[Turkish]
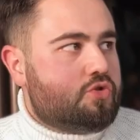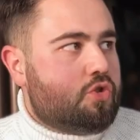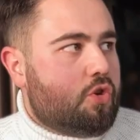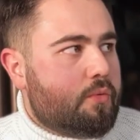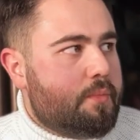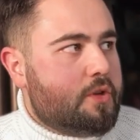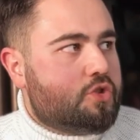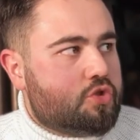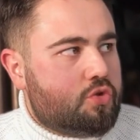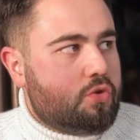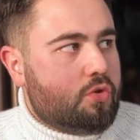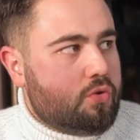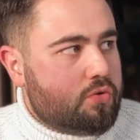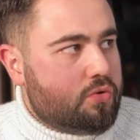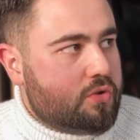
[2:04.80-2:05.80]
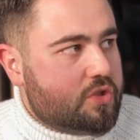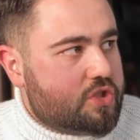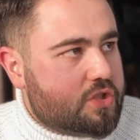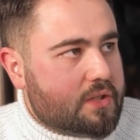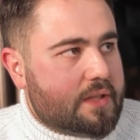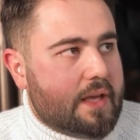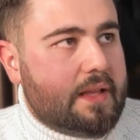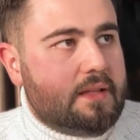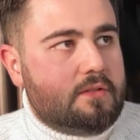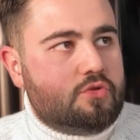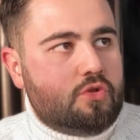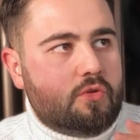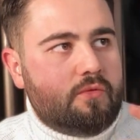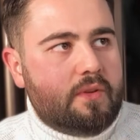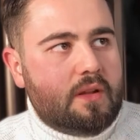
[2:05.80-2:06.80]
çok meşgul olduğun için kendini
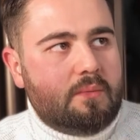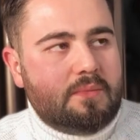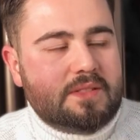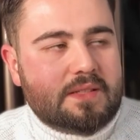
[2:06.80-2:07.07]
çok verimli